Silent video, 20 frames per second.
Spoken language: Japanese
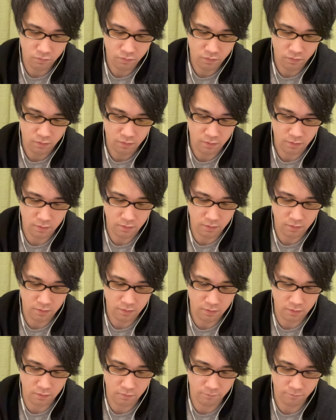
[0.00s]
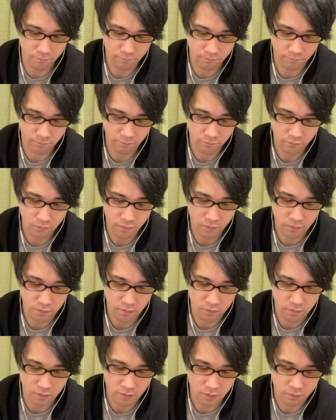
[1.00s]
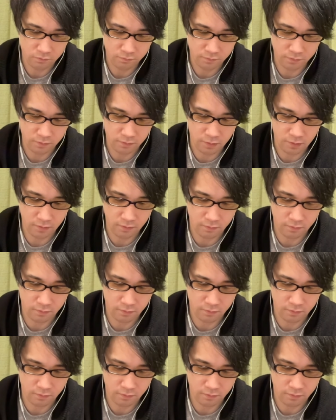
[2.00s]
いはいあちょっと待ってはいは